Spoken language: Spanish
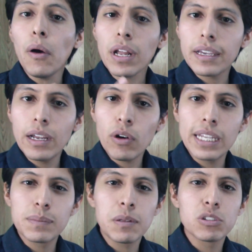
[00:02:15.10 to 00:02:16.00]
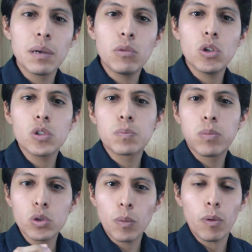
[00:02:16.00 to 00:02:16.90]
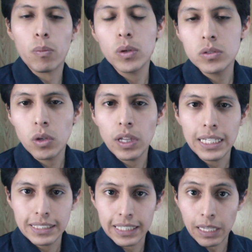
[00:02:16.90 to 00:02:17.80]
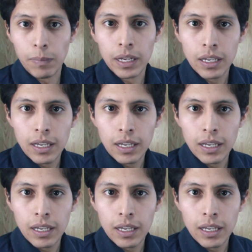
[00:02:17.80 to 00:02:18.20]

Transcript: Ahora quiero que desmenucemos punto por punto de este tema.